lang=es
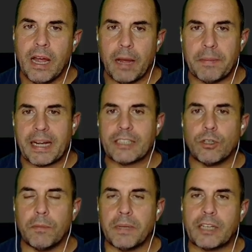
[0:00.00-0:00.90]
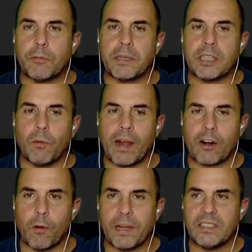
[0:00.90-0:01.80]
En mi caso, en mi caso particular,
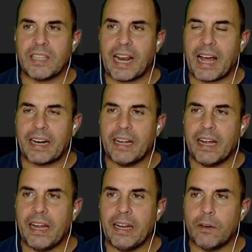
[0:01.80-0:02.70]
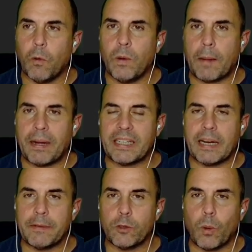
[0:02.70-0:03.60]
lo voy a instalar en una máquina
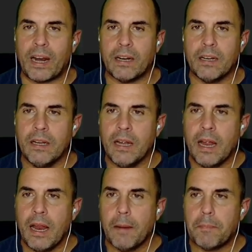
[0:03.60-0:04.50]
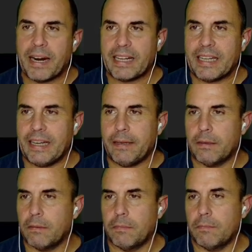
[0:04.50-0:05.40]
virtual para
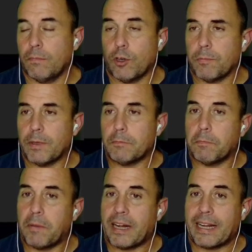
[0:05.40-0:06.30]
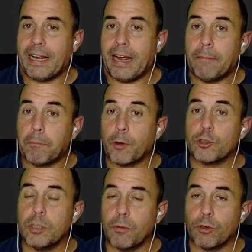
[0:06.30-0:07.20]
que, bueno, pues, para que en
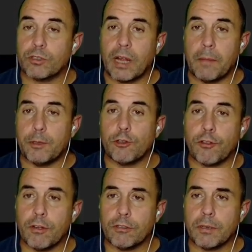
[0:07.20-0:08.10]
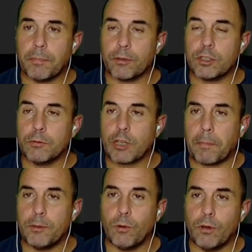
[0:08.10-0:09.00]
próximos episodios, en próximos
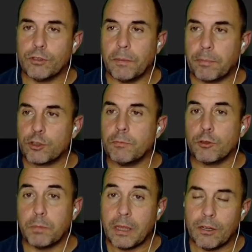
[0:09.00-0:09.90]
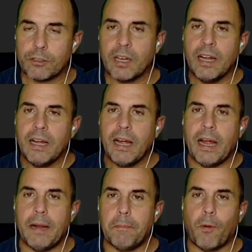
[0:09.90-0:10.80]
capítulos, en próximos vídeos,
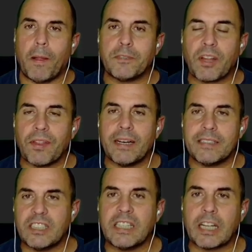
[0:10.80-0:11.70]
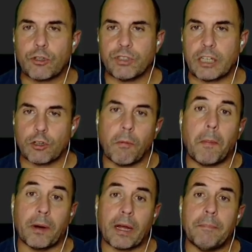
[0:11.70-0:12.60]
eh, podamos hacer distintas cosas, como
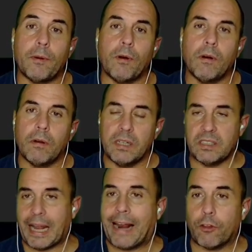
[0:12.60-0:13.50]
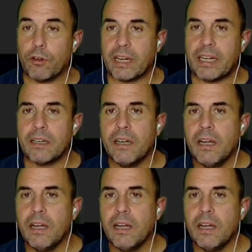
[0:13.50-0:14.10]
por ejemplo instalar Docker,